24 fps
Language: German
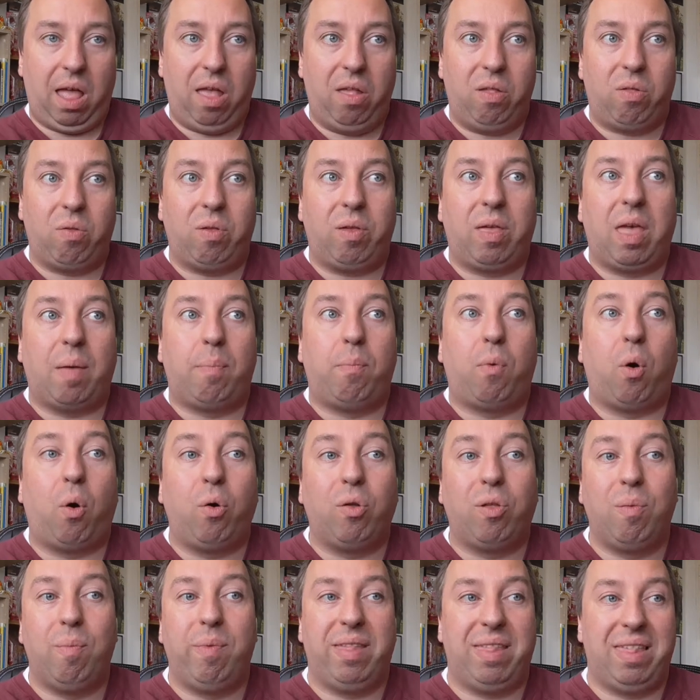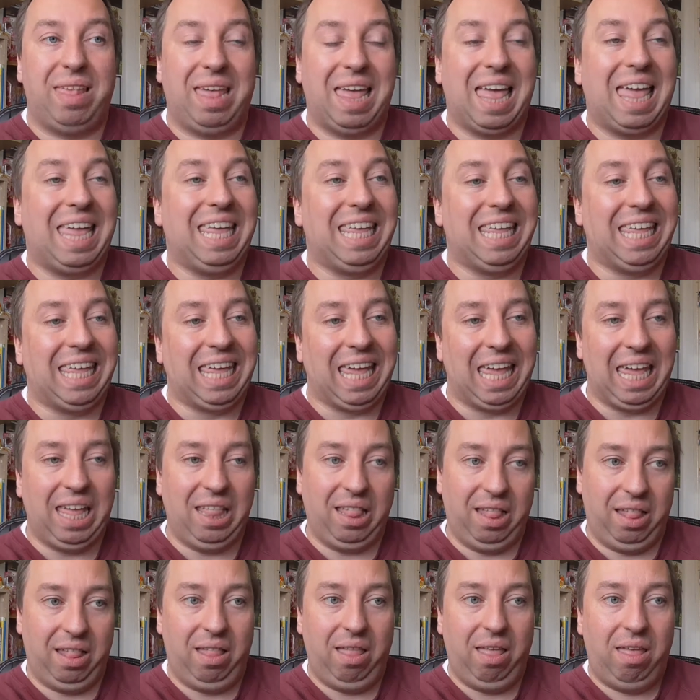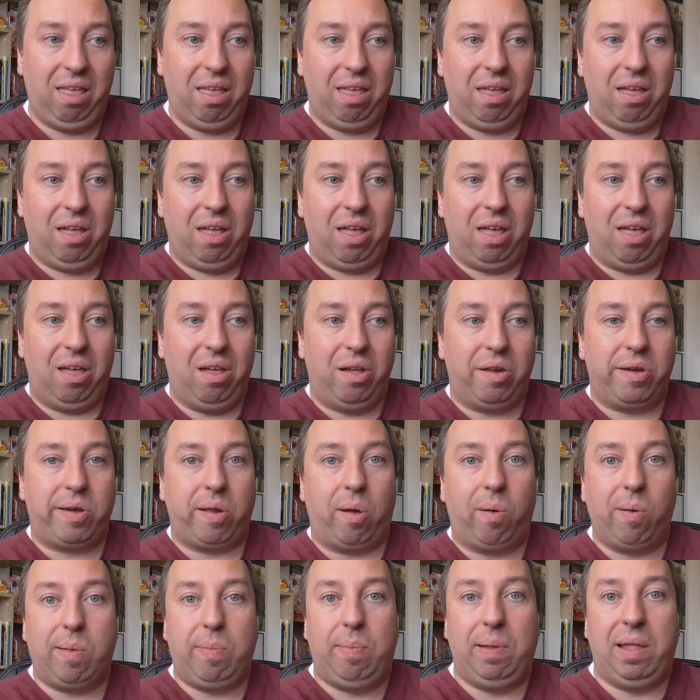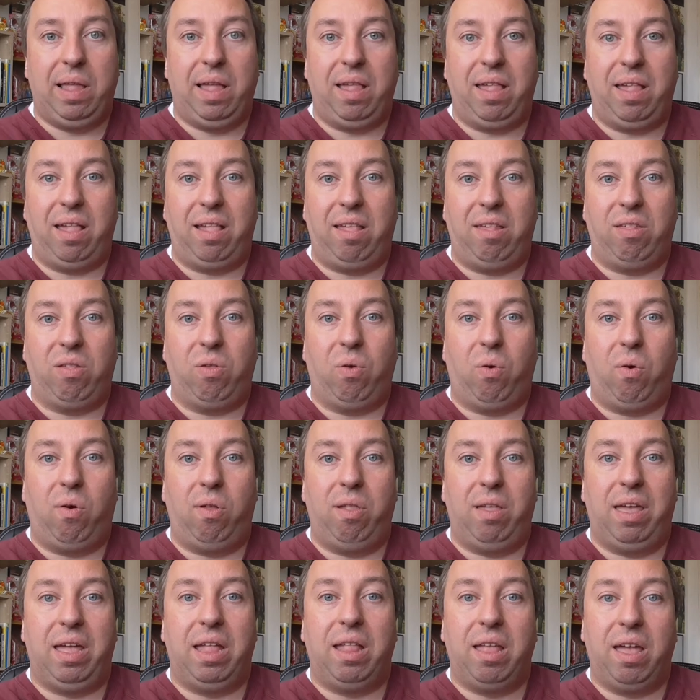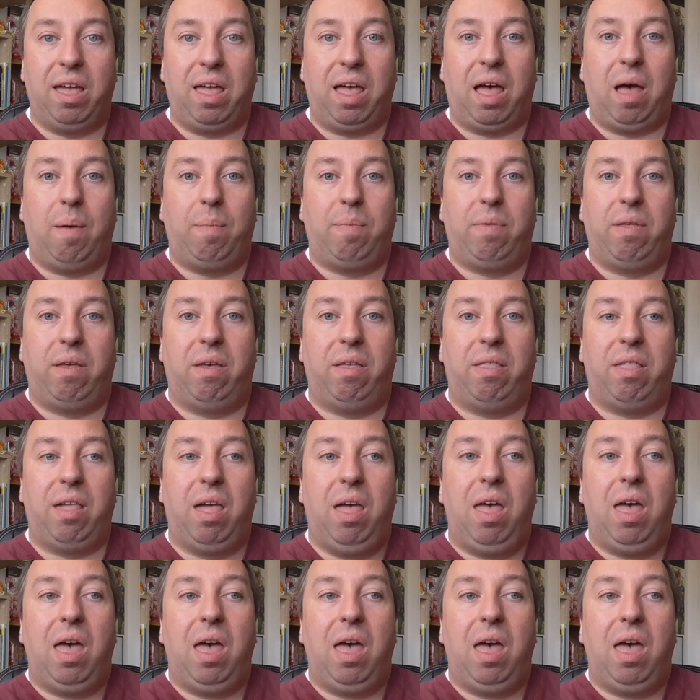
Also ich mochte bisher jeden äh, Schauspieler, der diese Rolle inne gehabt hat.